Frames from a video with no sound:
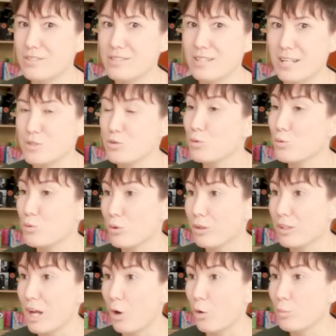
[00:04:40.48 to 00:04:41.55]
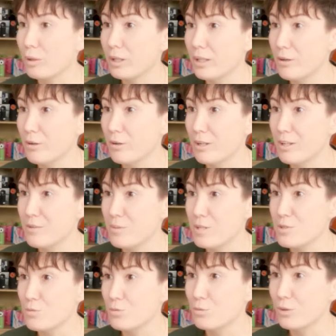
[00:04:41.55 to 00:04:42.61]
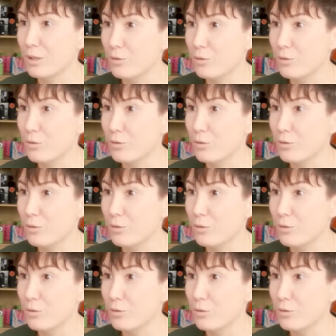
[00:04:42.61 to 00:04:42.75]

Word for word: C'est la structure qui a repris l'animation